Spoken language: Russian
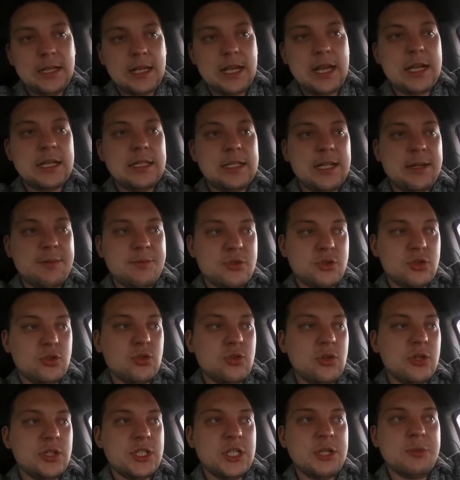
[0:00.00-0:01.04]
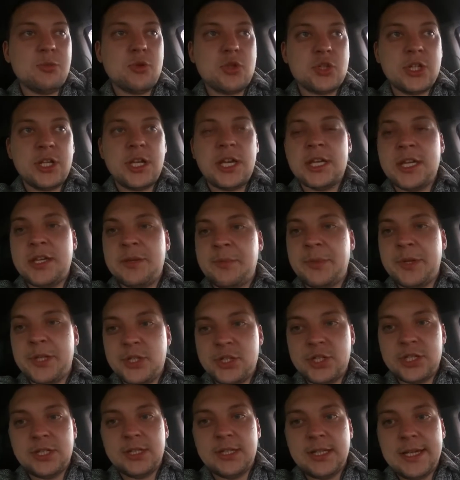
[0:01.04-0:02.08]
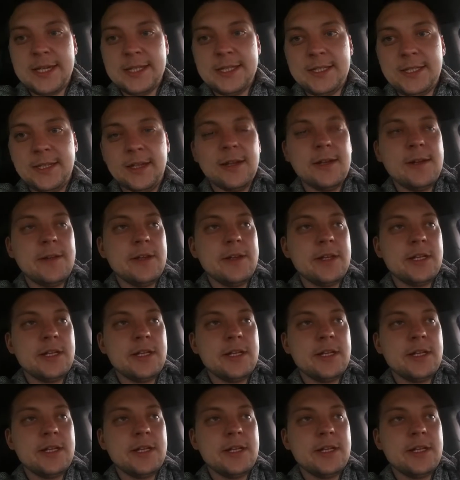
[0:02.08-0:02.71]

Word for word: как там, что, где можно, какие причины найти.